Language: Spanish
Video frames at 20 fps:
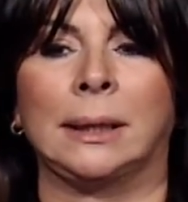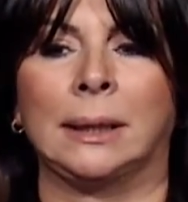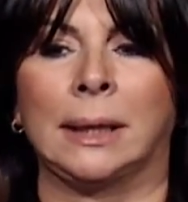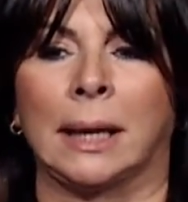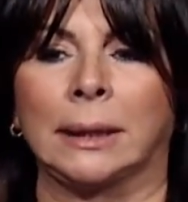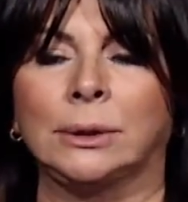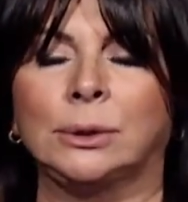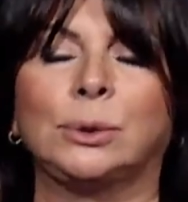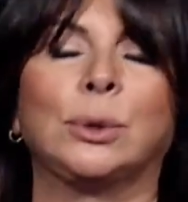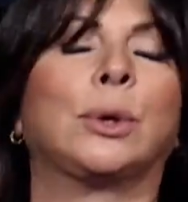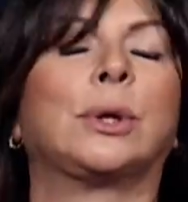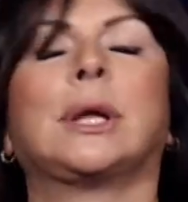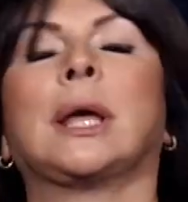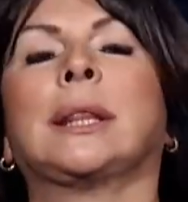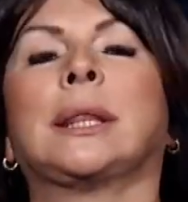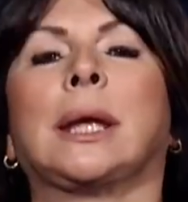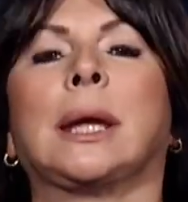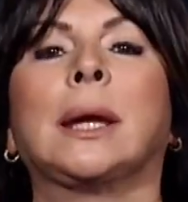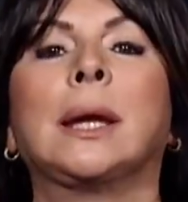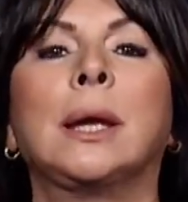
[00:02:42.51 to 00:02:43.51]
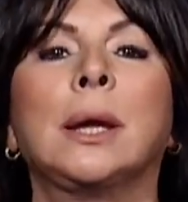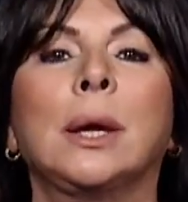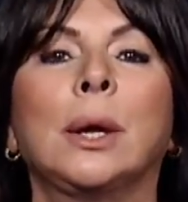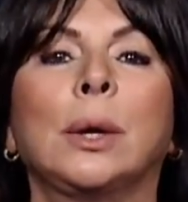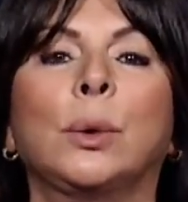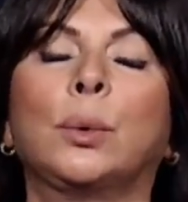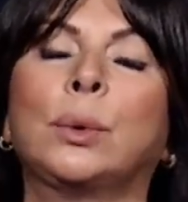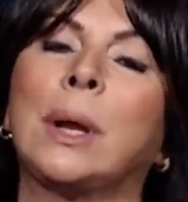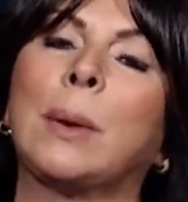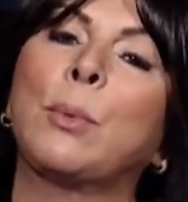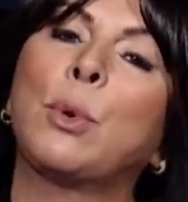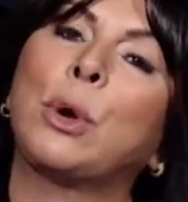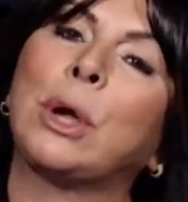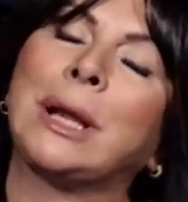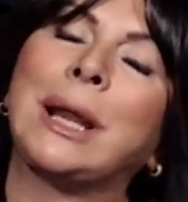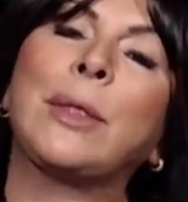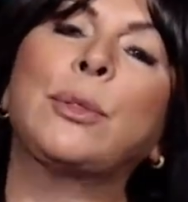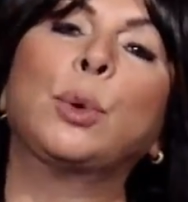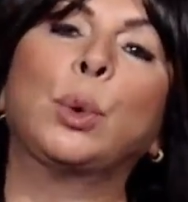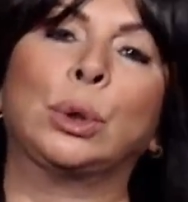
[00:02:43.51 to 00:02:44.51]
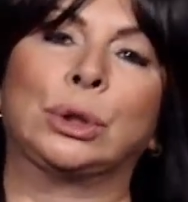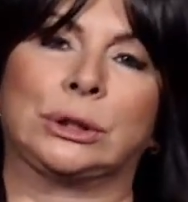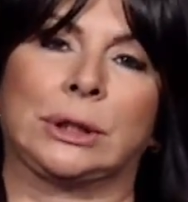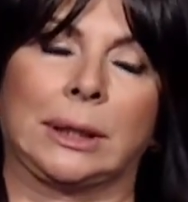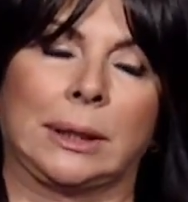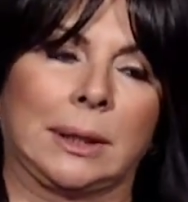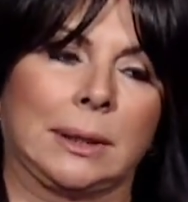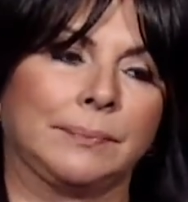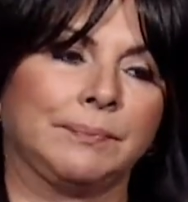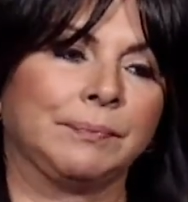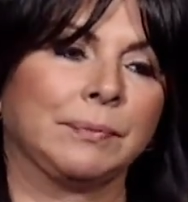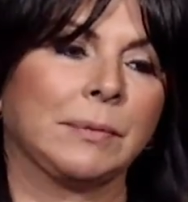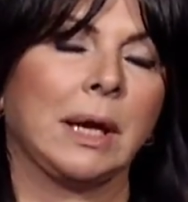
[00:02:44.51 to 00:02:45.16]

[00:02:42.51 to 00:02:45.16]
la historia de una mujer adúltera,